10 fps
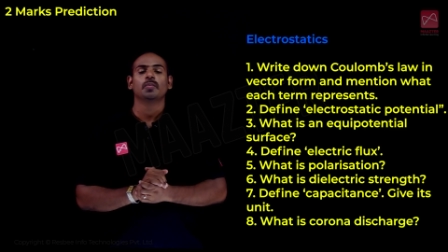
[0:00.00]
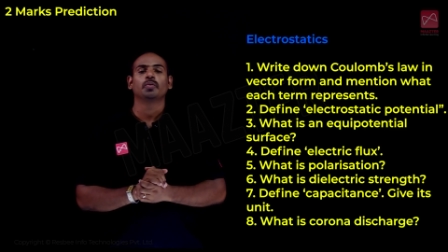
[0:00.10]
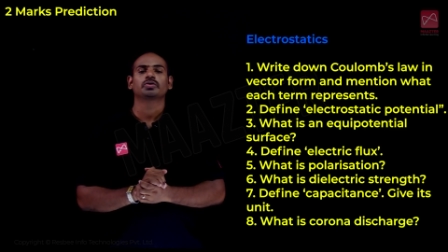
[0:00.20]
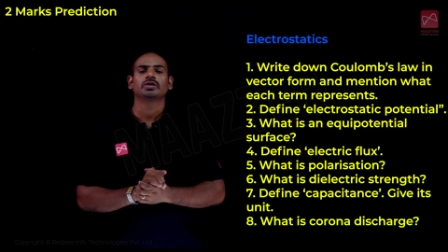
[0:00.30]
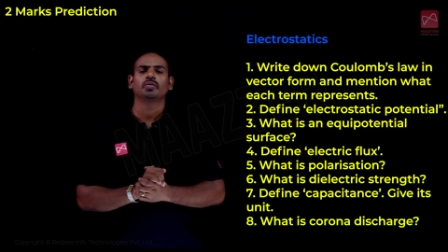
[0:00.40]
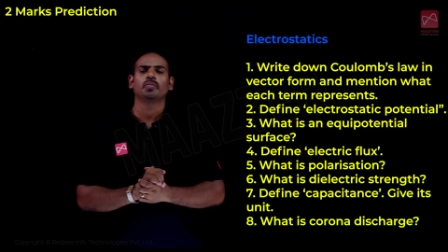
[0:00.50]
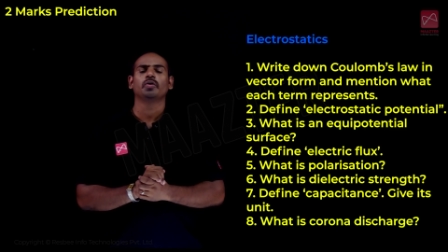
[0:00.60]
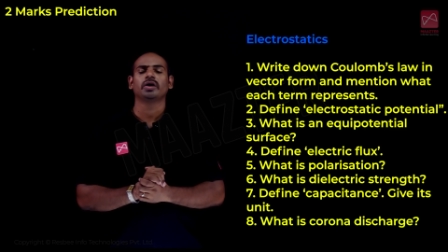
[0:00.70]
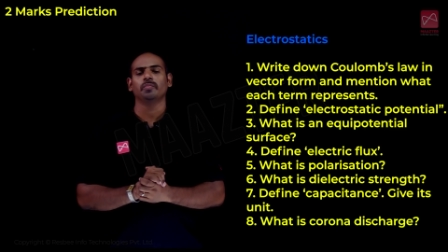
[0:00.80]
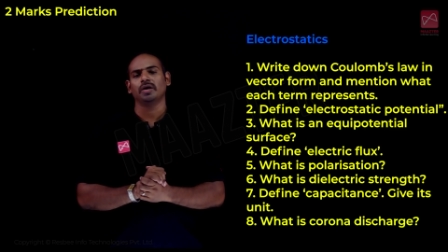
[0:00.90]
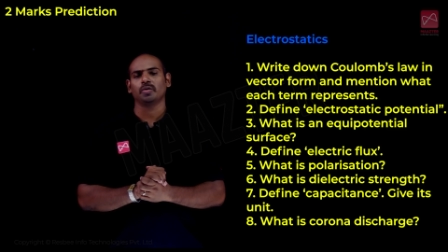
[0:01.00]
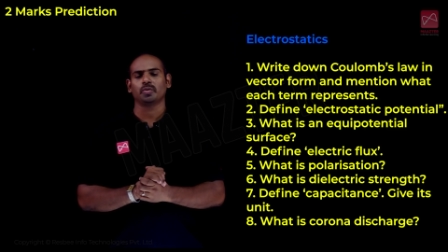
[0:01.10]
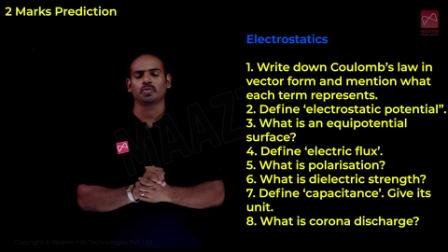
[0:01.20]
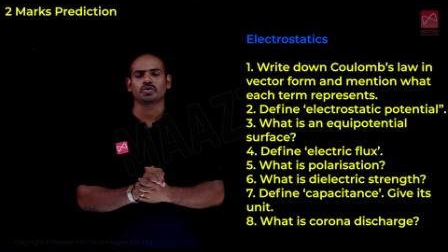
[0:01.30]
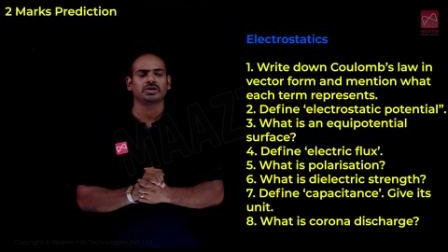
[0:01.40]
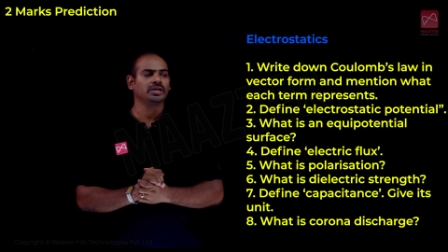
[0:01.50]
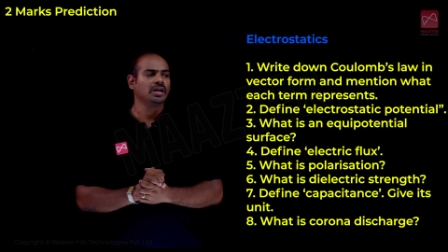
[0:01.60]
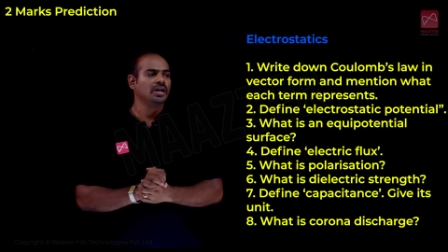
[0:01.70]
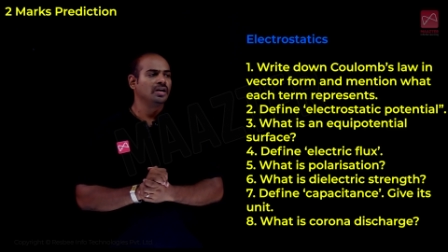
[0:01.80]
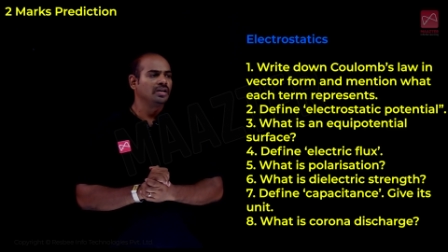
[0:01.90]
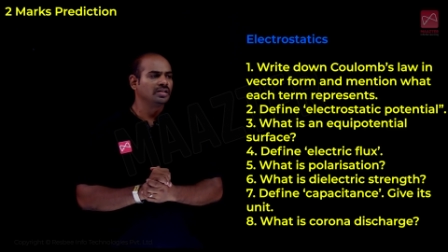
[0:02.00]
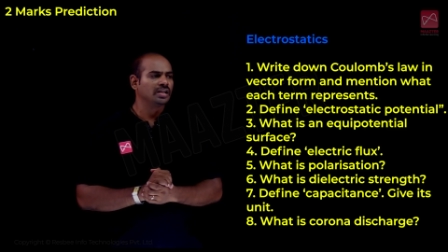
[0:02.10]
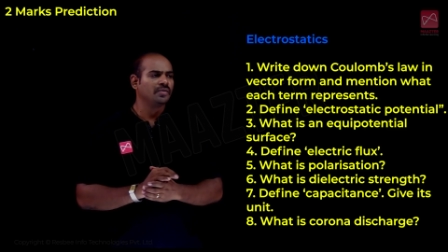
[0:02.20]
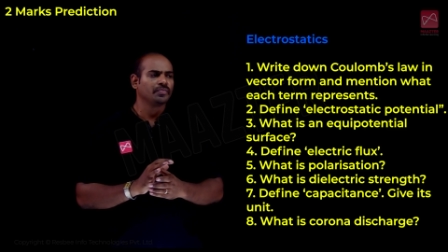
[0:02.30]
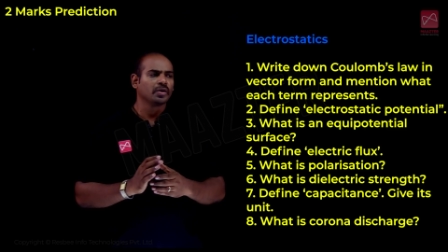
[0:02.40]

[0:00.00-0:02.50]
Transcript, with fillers: போர்ஷனில் ஒரு முக்கியமான ஒரு கொஸ்டின் இதை